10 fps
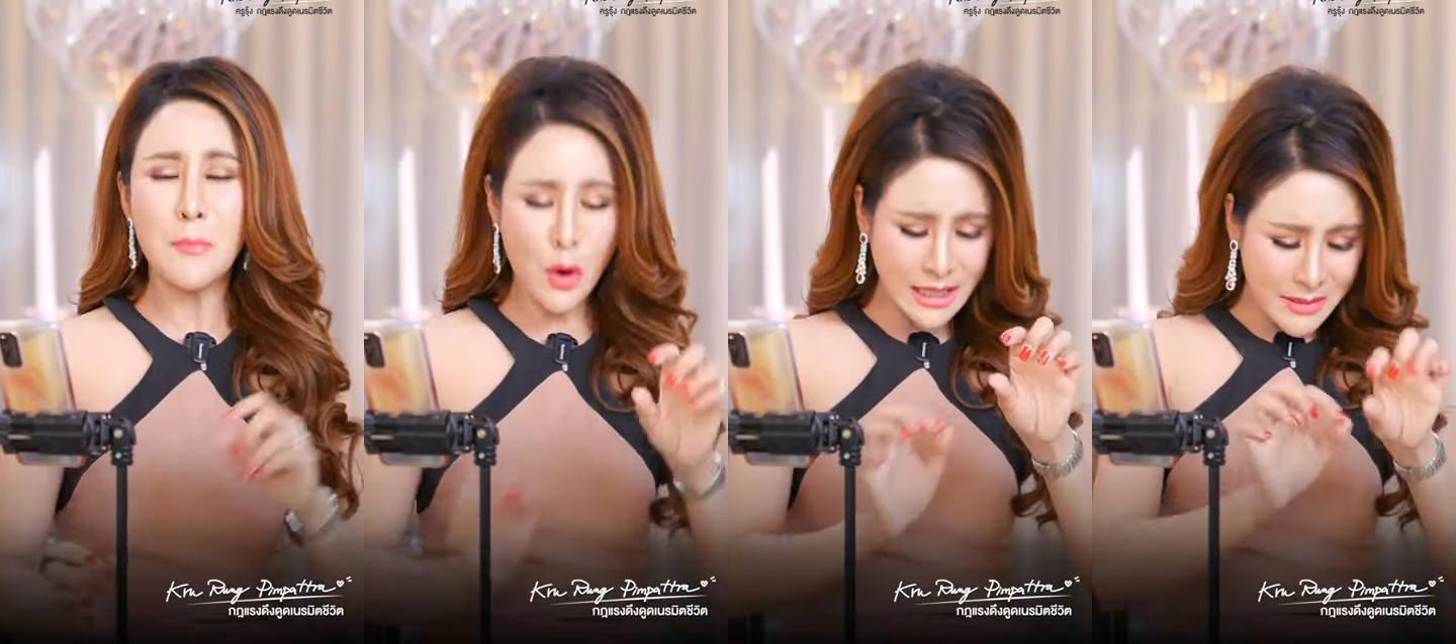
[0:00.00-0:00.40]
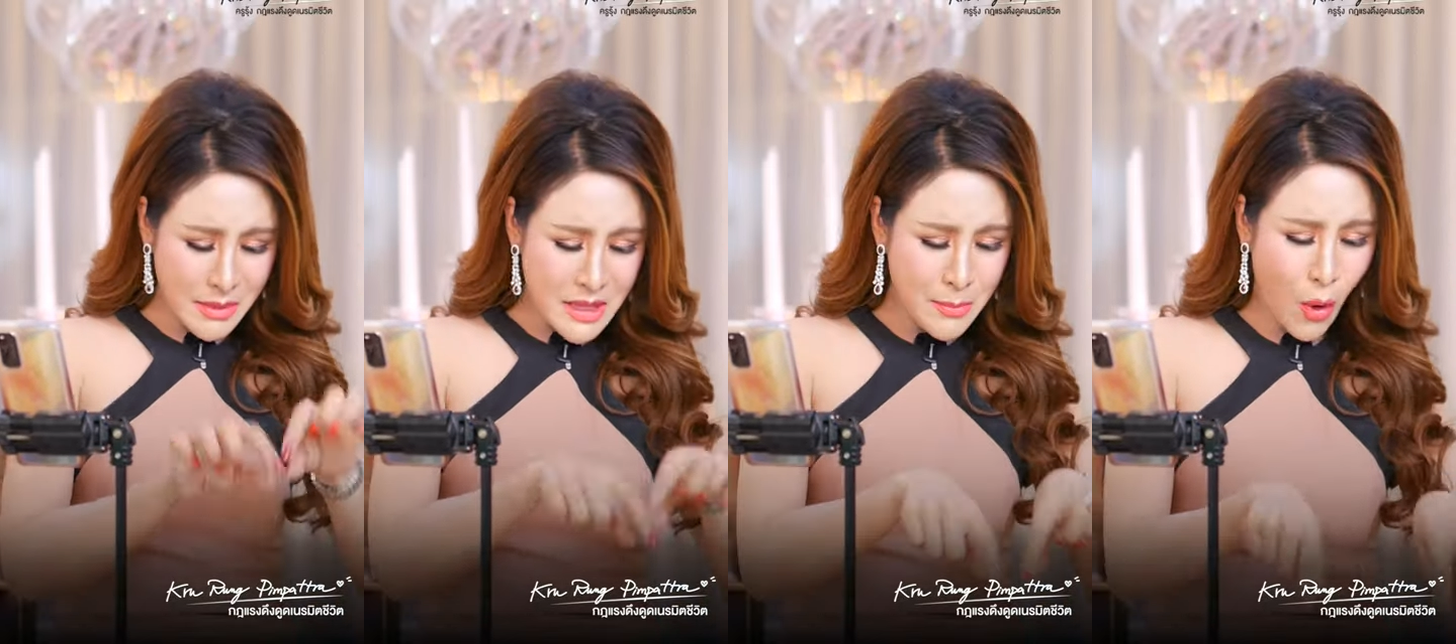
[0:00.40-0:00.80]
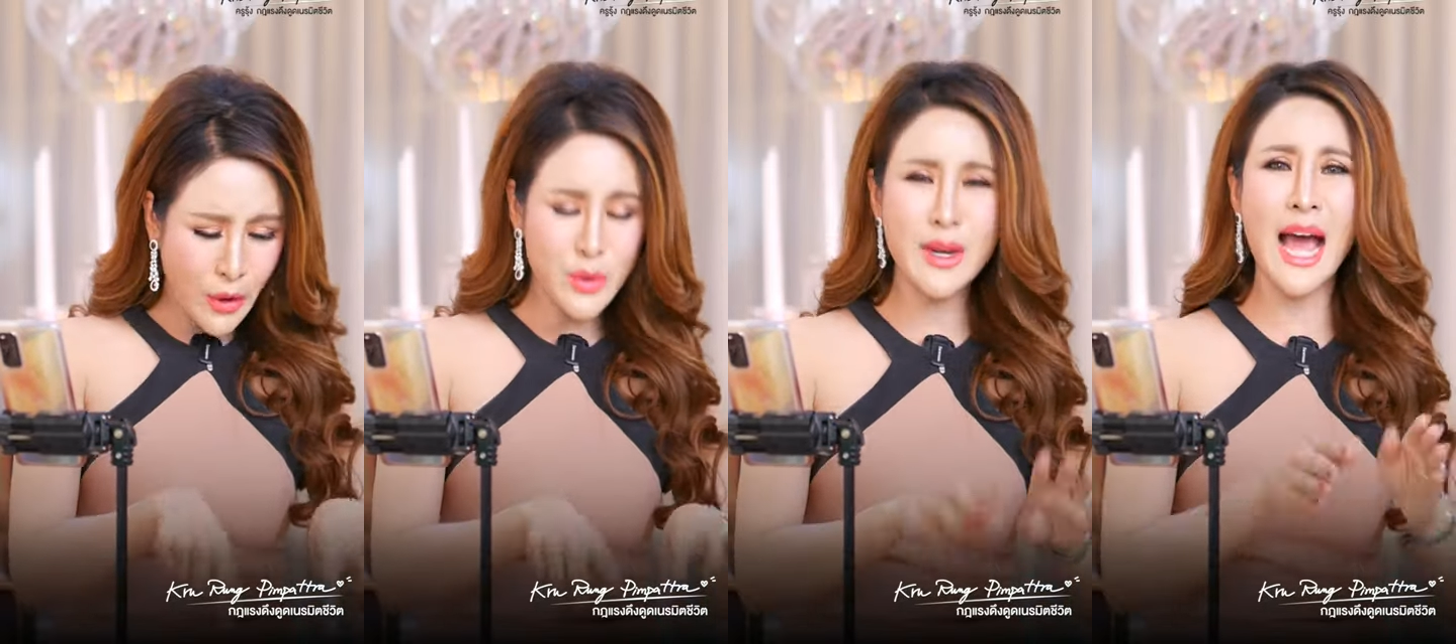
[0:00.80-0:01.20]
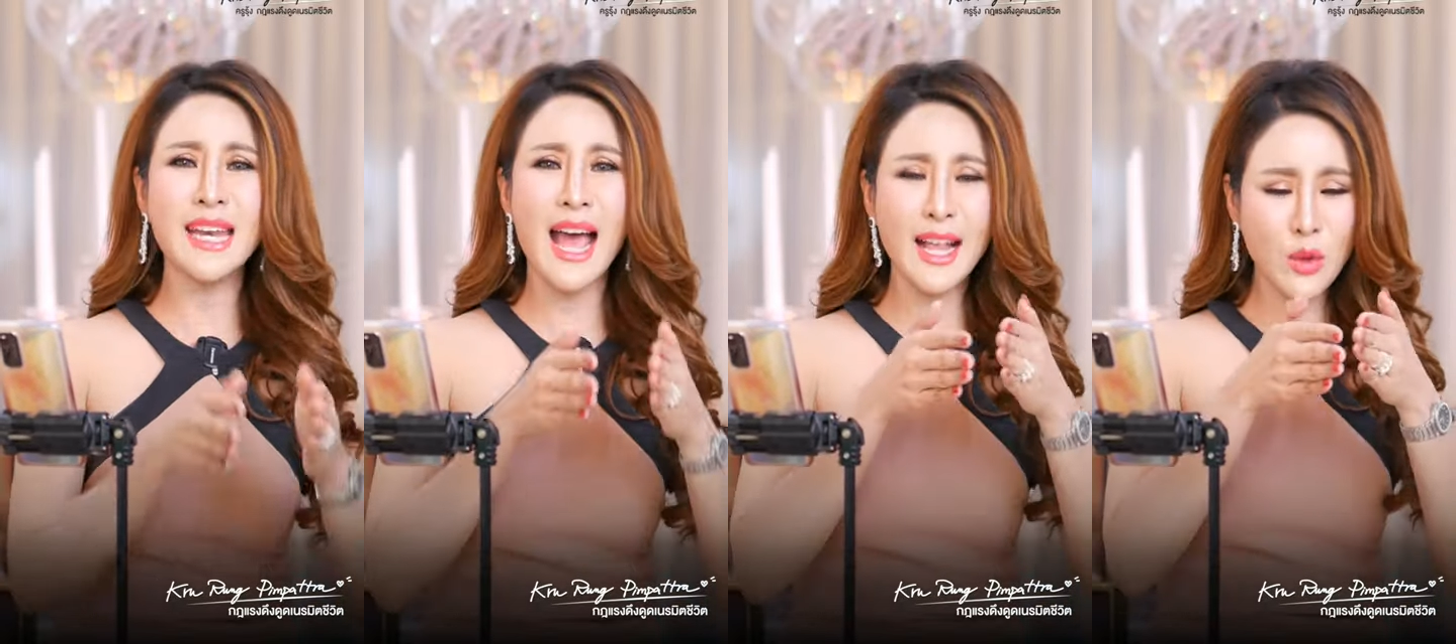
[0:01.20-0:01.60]
ปกติมันมีโบอยู่ด้า
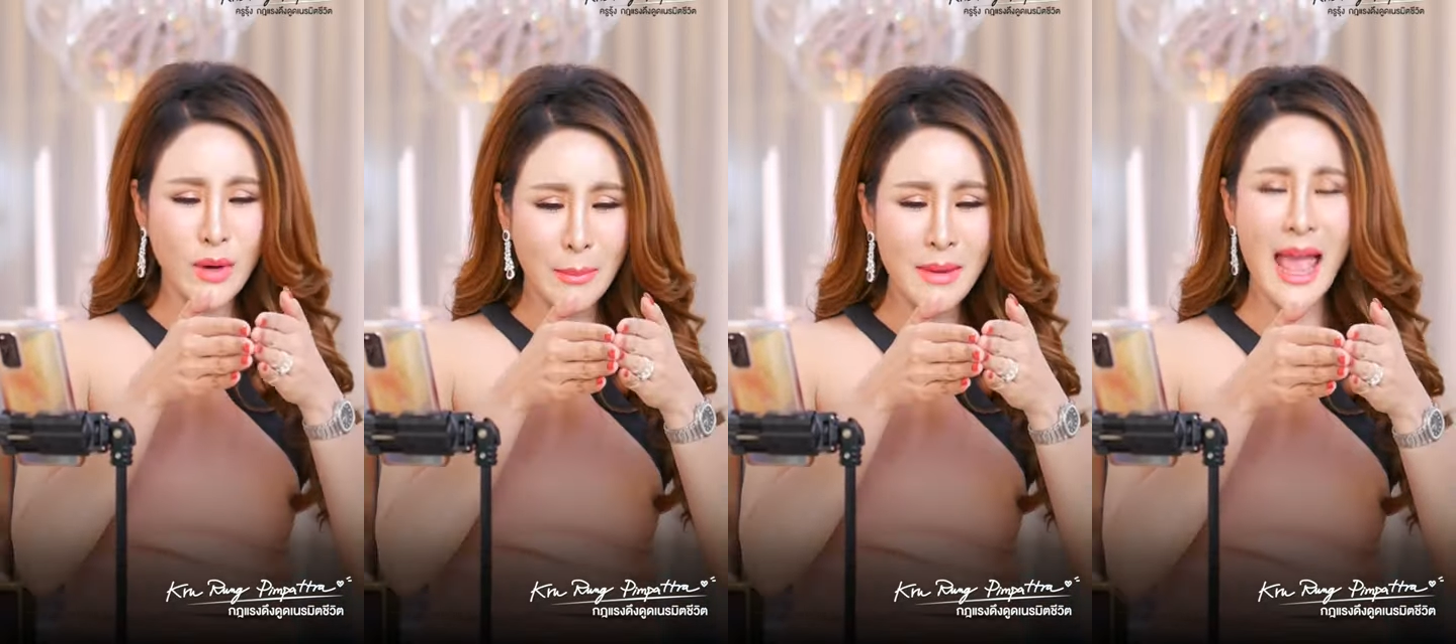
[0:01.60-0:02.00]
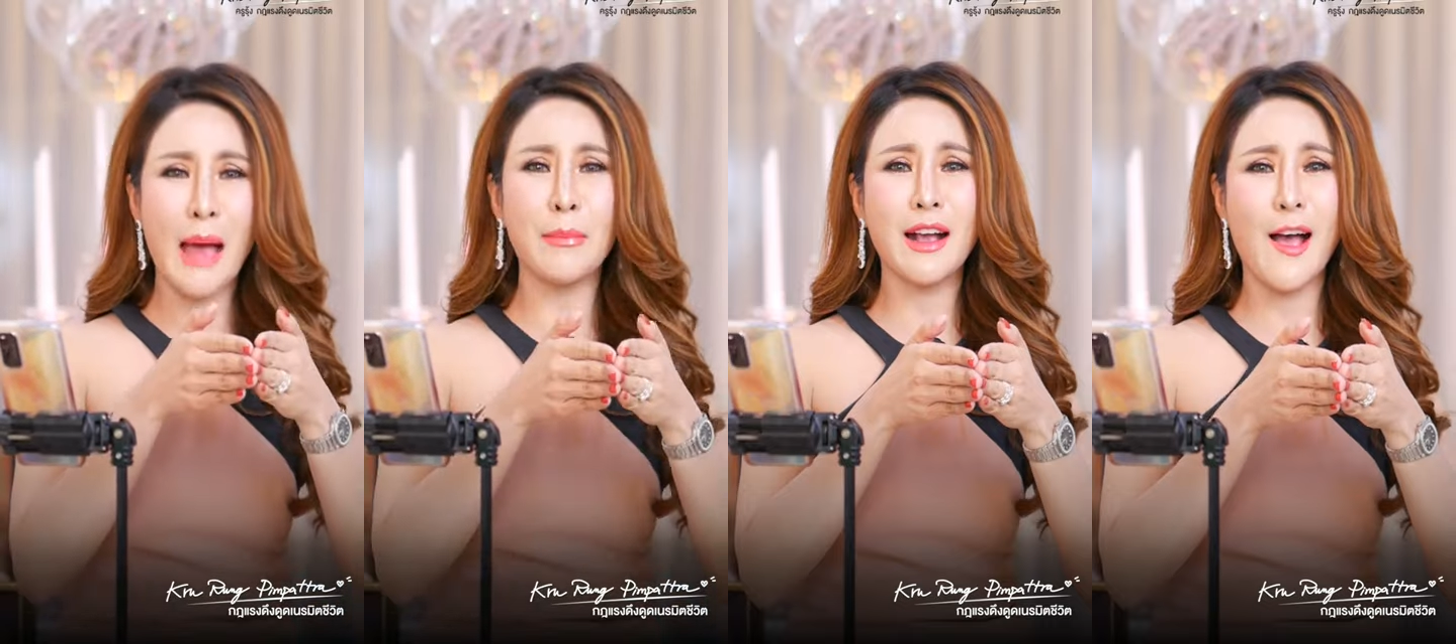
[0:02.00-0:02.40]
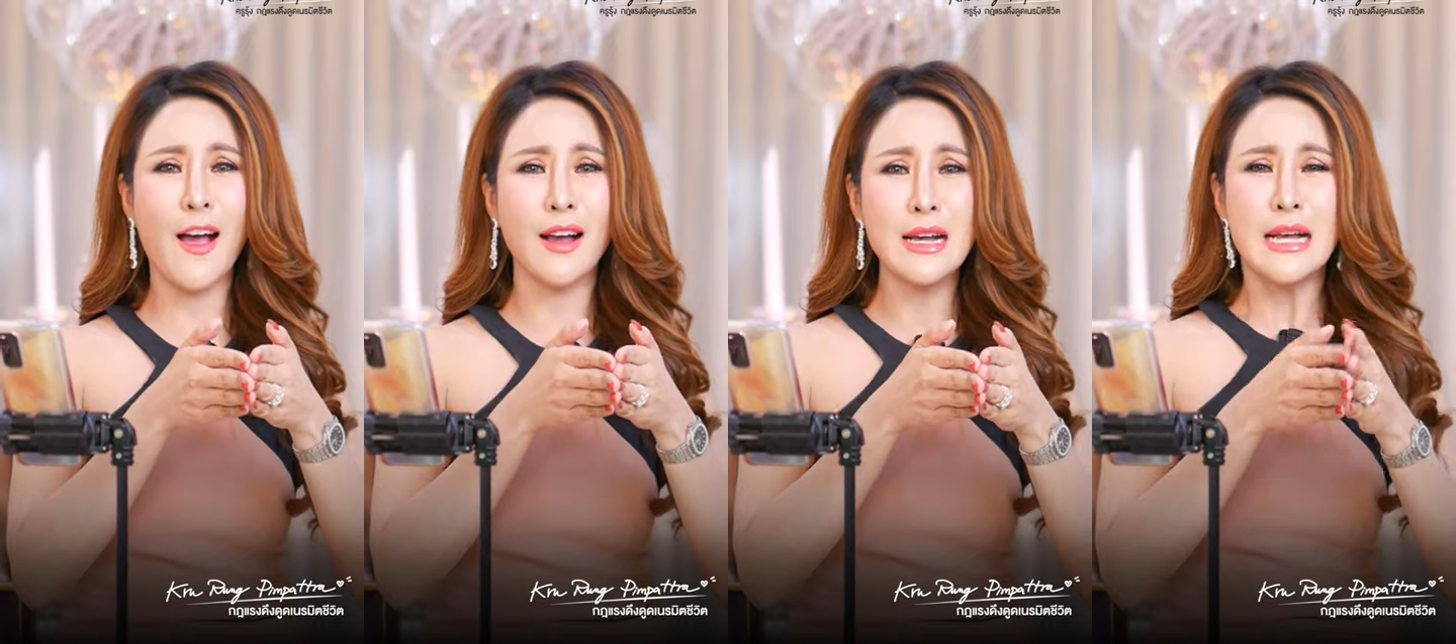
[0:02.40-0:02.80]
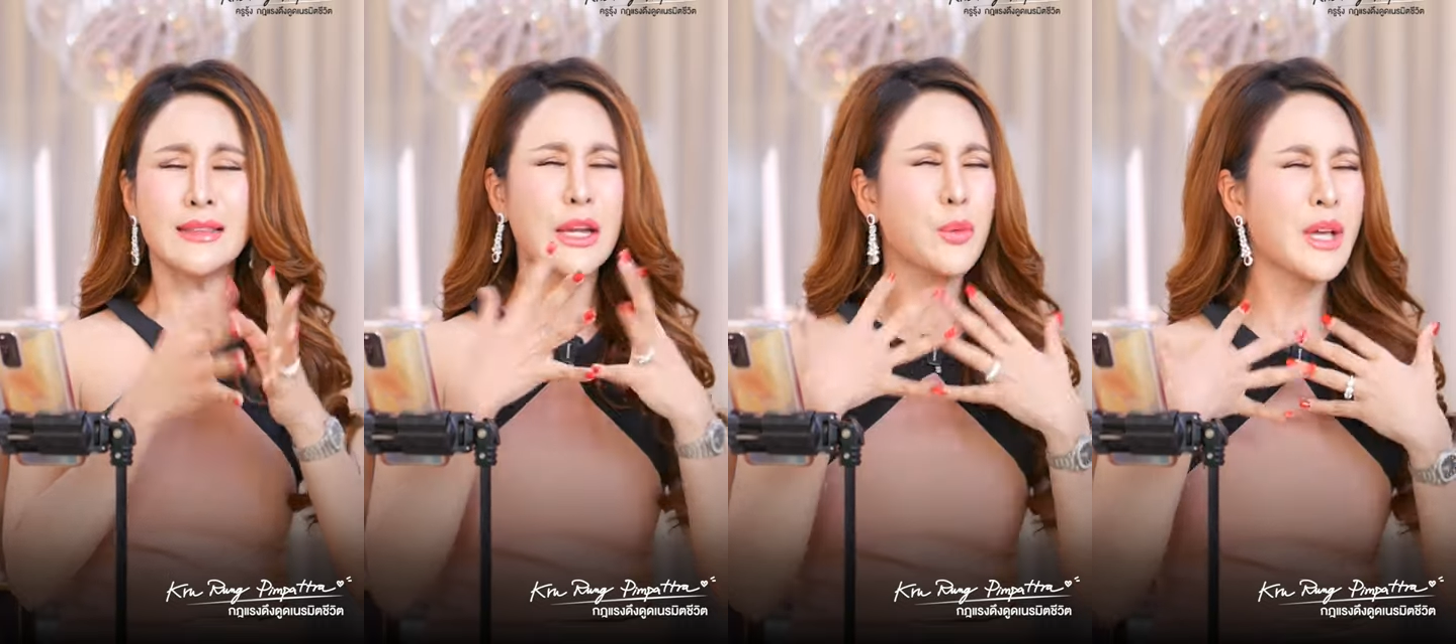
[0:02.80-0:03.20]
นหน้าตรงแหลมๆอะค่ะ
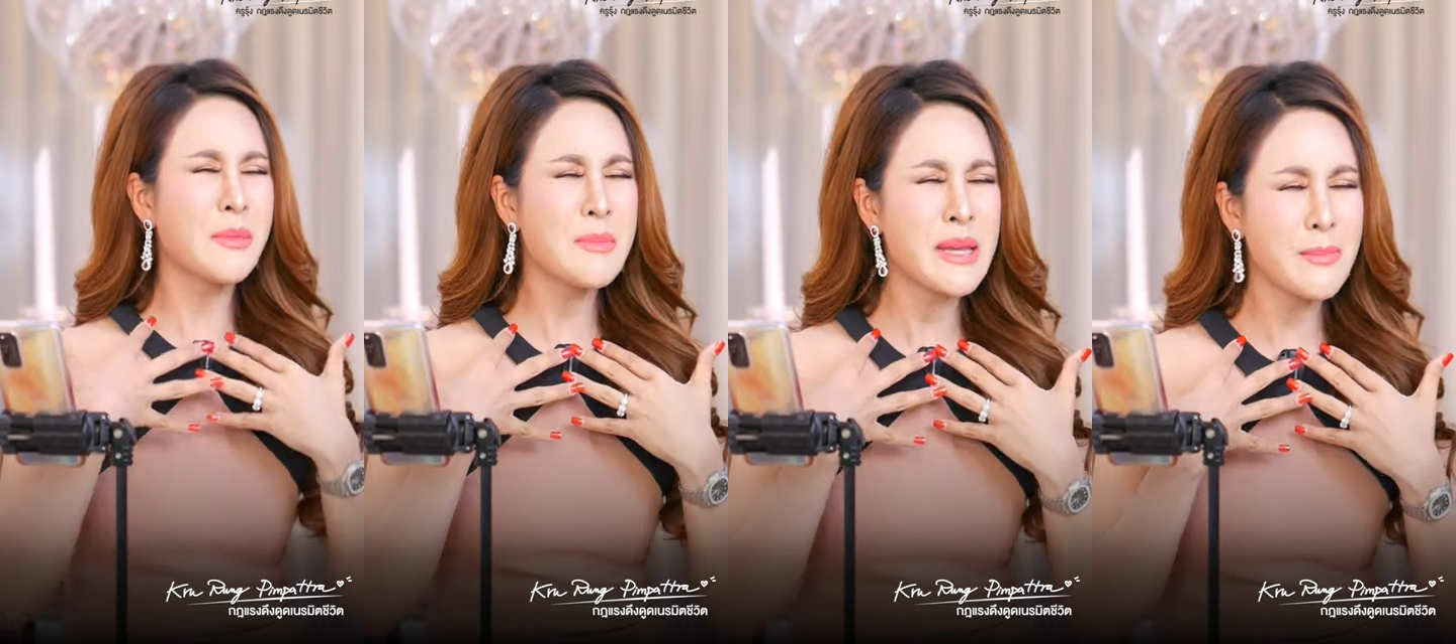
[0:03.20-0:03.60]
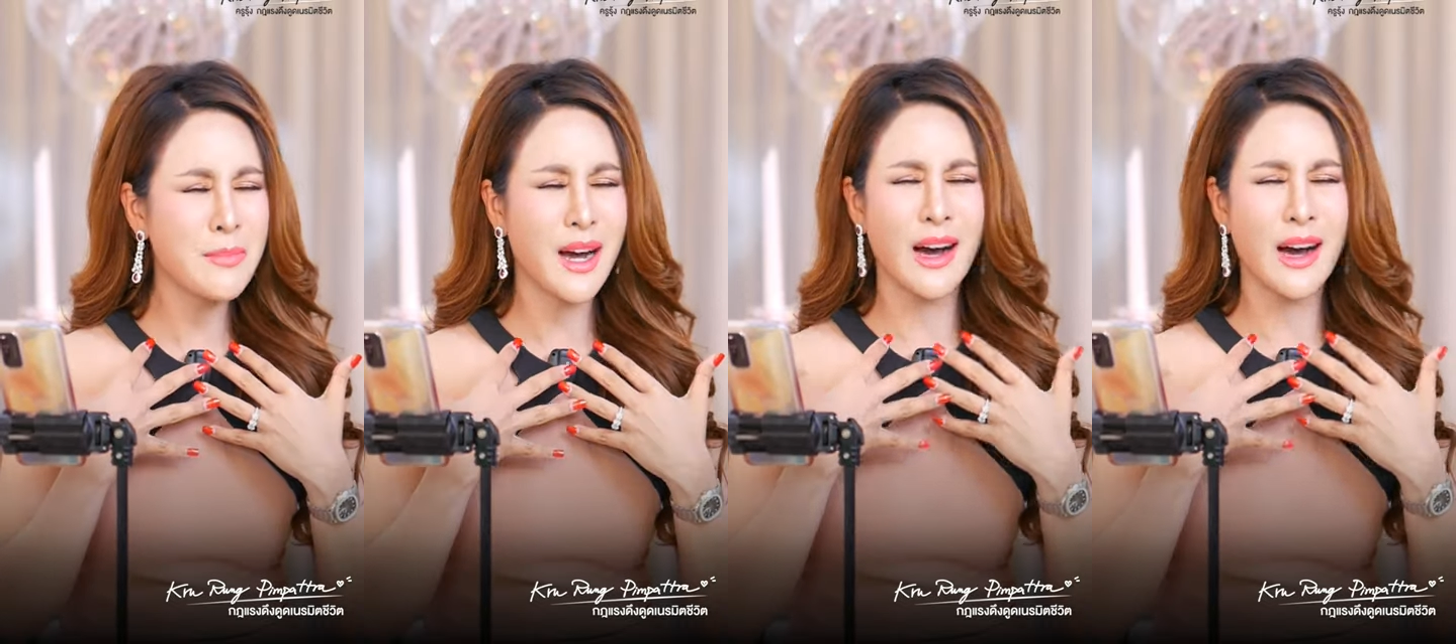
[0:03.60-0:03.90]
แต่หนูยังไม่มี